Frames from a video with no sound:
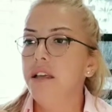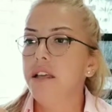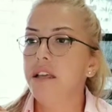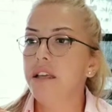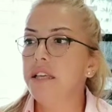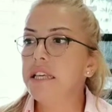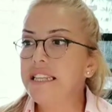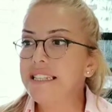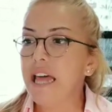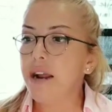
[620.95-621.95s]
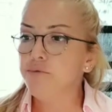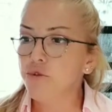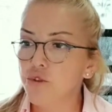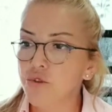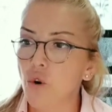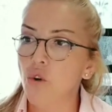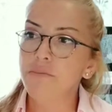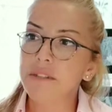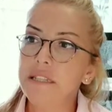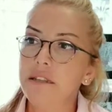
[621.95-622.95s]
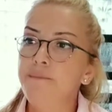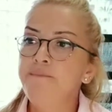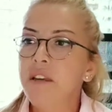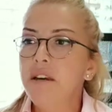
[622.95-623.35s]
e, ikizler burcunda olması